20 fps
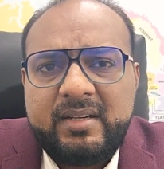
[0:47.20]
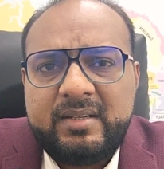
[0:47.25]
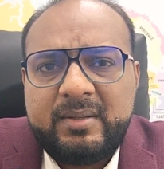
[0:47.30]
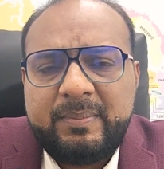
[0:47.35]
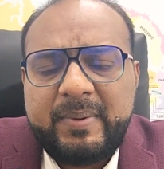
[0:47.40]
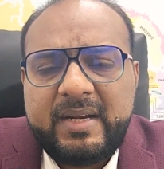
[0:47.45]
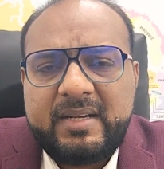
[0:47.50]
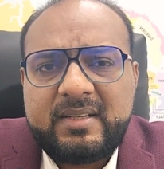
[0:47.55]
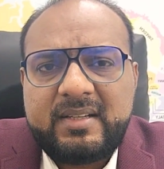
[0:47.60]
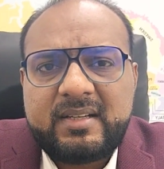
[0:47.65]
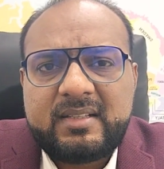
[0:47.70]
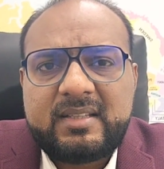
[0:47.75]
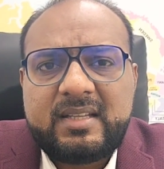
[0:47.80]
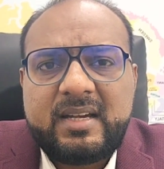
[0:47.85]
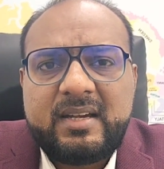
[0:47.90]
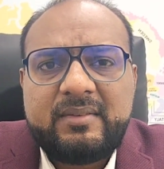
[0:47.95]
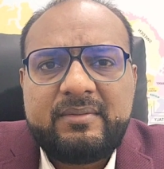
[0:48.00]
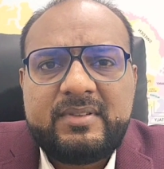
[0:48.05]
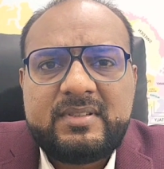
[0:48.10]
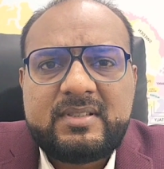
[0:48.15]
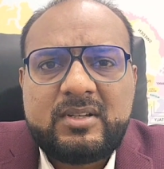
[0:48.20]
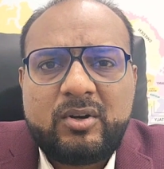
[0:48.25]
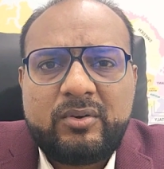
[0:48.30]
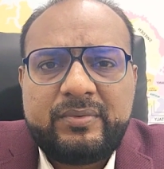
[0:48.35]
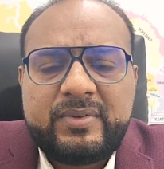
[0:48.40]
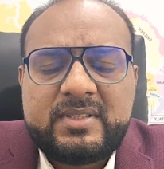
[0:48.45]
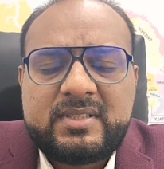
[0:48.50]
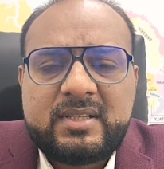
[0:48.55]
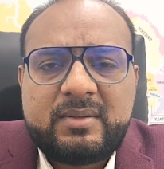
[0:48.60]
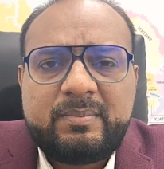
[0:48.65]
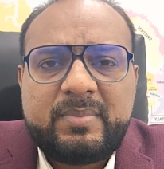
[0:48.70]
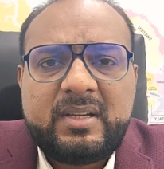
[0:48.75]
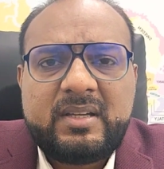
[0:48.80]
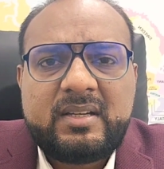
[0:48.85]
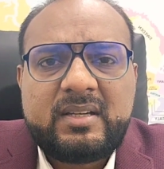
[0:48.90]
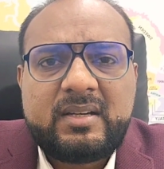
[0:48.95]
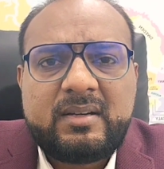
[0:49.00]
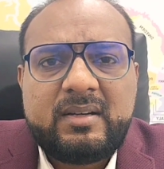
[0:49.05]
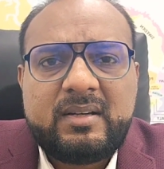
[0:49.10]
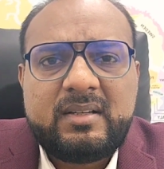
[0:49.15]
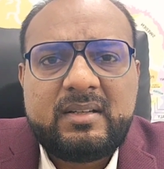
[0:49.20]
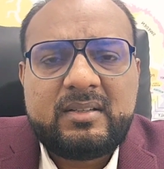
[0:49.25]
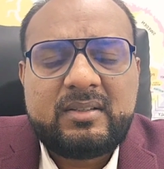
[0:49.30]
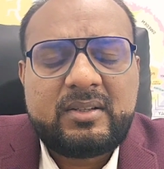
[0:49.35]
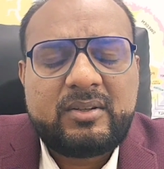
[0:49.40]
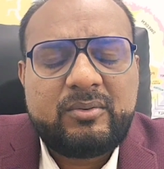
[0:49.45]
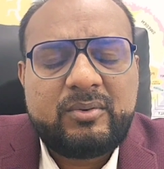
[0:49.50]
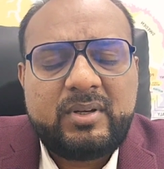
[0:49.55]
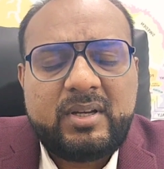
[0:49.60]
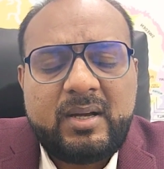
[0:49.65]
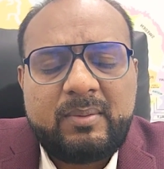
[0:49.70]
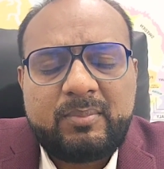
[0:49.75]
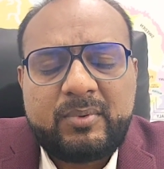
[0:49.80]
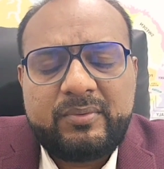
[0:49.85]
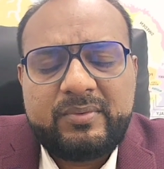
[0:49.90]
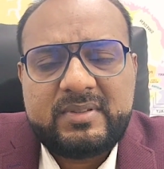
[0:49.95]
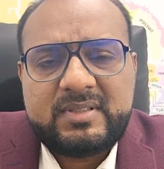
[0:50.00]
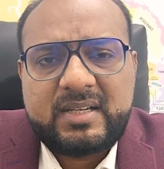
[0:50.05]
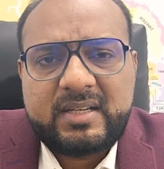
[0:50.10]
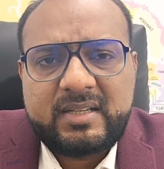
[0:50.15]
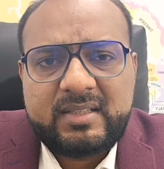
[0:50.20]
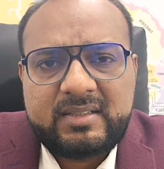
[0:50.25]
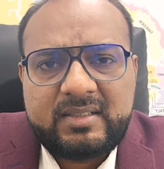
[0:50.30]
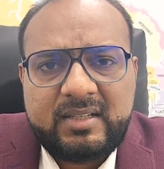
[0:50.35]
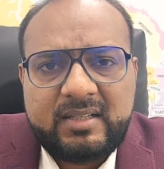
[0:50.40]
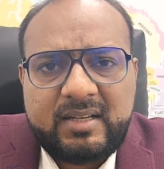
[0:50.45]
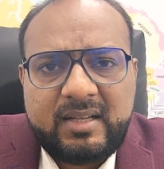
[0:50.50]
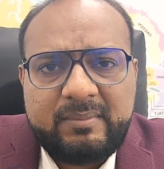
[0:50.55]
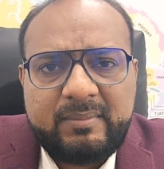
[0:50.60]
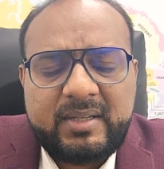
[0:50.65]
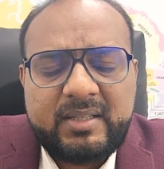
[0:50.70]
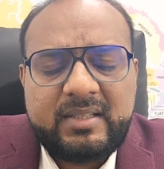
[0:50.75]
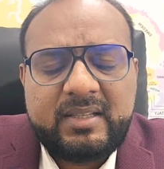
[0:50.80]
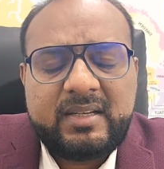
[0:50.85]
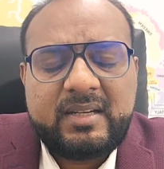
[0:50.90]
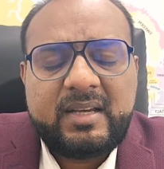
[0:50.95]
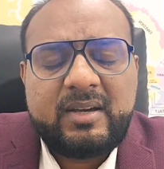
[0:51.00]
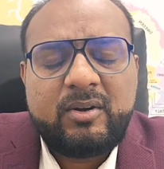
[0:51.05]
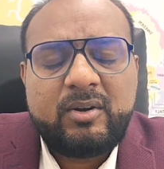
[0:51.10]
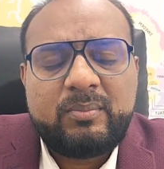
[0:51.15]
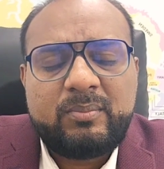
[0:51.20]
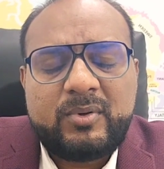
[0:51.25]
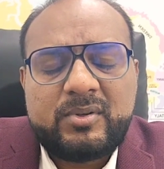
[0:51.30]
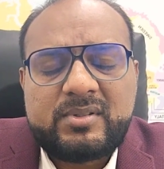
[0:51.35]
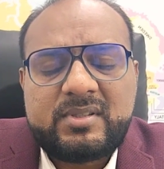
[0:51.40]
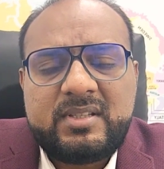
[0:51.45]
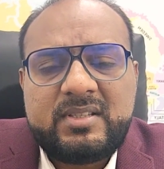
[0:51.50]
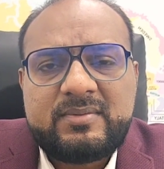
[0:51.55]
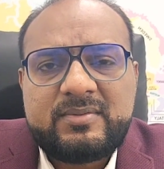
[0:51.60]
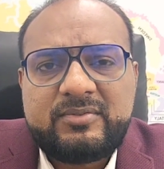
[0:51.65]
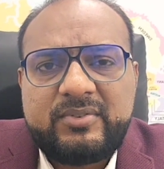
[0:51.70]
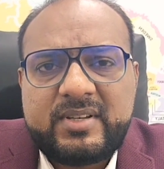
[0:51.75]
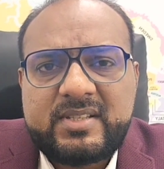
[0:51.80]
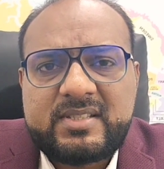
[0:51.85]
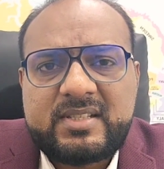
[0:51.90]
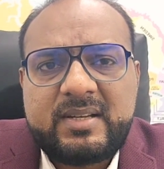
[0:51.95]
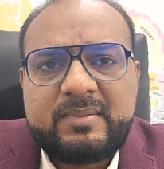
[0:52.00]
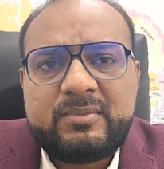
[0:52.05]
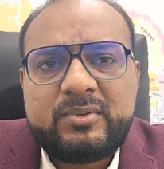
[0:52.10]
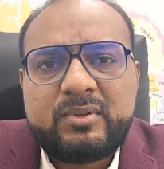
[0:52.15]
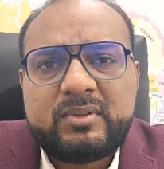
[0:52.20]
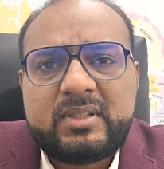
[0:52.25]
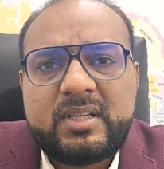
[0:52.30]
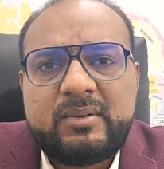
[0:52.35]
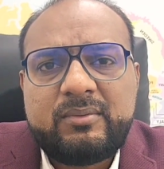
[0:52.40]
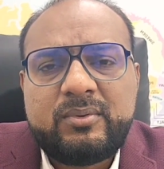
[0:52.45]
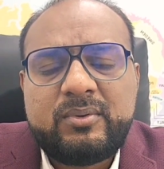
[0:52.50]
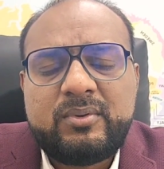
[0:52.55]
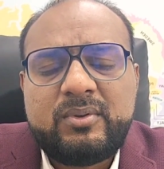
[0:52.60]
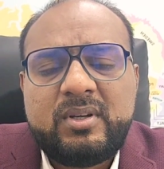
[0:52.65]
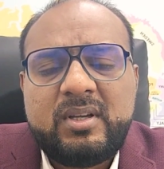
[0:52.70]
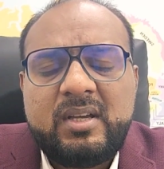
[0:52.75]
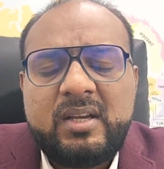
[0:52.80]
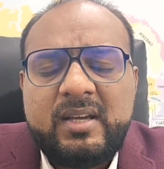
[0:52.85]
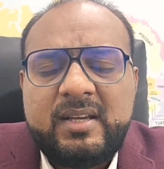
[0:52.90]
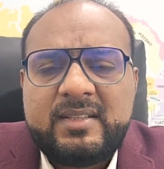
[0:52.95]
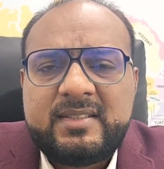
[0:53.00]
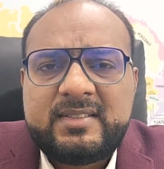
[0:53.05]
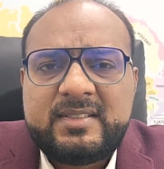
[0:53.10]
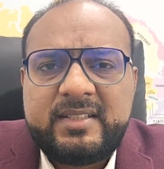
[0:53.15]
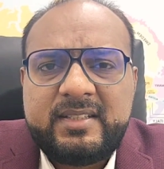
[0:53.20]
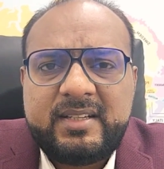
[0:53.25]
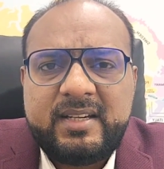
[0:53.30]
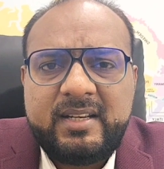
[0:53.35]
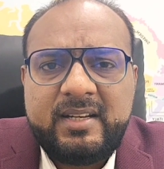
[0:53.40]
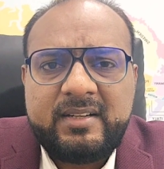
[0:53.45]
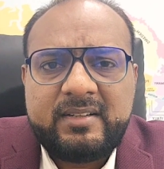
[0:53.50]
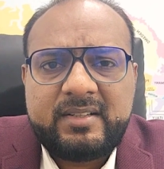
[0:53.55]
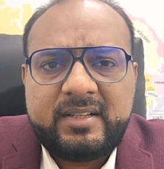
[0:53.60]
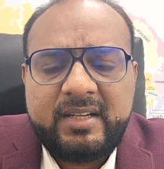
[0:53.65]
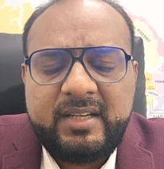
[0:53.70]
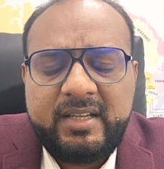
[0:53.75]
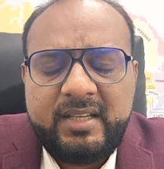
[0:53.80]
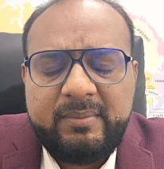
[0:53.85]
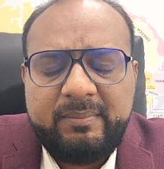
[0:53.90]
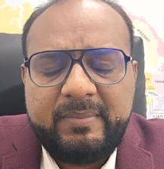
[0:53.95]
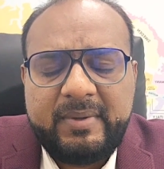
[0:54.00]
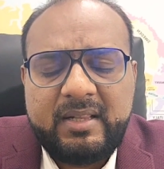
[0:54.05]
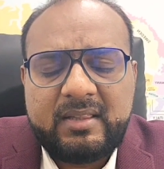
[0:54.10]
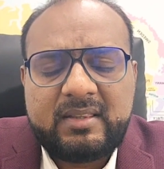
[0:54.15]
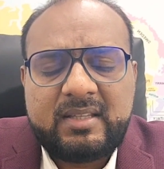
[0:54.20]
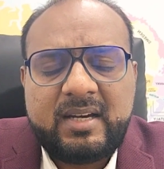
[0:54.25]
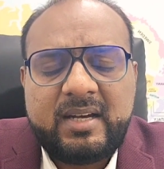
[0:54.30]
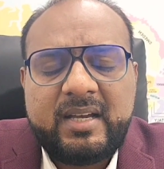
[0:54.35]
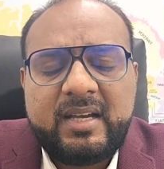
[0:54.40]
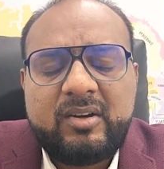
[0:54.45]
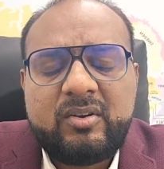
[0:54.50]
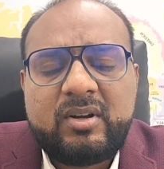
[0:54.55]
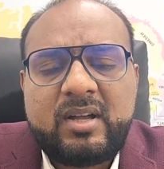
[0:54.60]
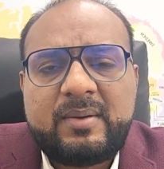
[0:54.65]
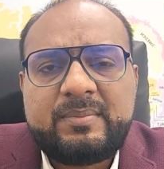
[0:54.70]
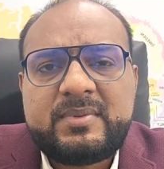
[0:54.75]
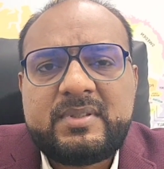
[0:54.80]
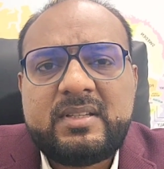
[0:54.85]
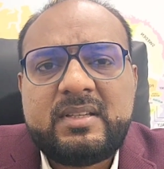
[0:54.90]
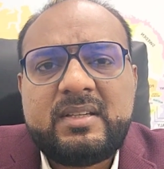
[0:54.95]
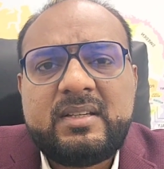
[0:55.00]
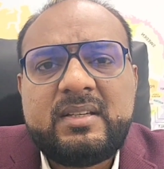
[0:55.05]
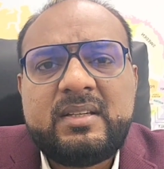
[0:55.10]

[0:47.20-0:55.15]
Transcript: डिपेंड करता है वीज़ा ऑफिसर पे कि उन्होंने आपको वीज़ा कितने टाइम का देना है और मोस्टली फर्स्ट टाइम जो होता है वो सिंगल एंट्री ही मिलता है और आपसे